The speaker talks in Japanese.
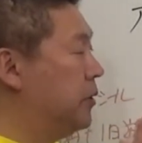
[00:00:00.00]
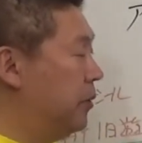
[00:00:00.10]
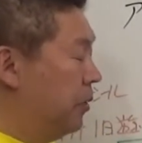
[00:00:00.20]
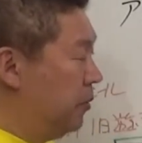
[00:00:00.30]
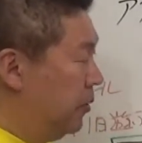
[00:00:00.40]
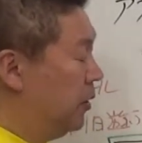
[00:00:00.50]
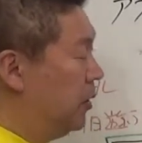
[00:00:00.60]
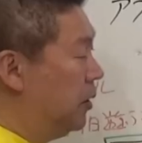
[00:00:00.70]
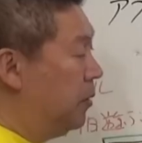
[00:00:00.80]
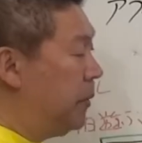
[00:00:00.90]
の
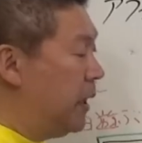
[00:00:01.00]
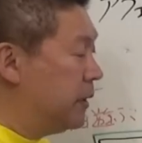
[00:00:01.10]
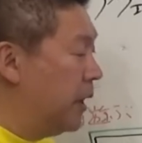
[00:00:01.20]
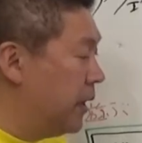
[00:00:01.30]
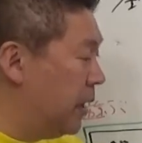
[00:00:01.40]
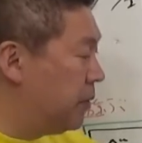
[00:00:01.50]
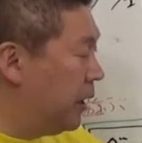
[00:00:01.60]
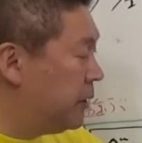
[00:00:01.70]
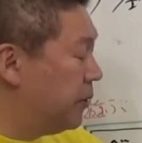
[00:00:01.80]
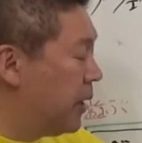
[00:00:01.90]
皆さんが
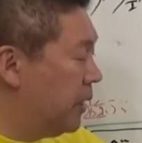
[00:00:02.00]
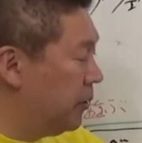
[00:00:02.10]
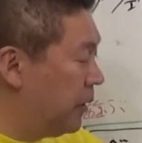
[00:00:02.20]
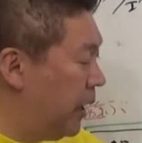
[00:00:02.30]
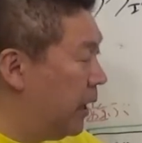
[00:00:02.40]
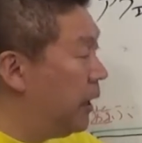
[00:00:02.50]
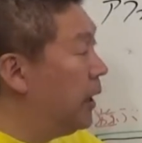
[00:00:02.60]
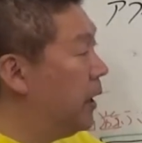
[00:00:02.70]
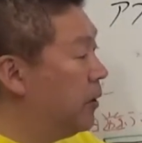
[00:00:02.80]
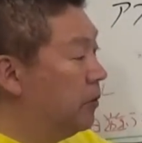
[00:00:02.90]
クレジットカード
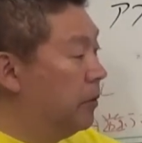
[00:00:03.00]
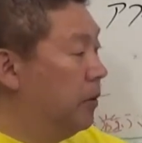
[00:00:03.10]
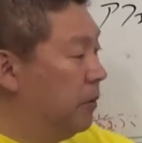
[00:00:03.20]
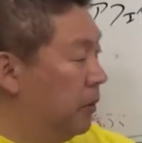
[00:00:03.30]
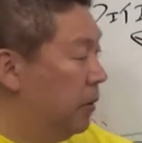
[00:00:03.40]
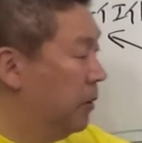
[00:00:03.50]
で、この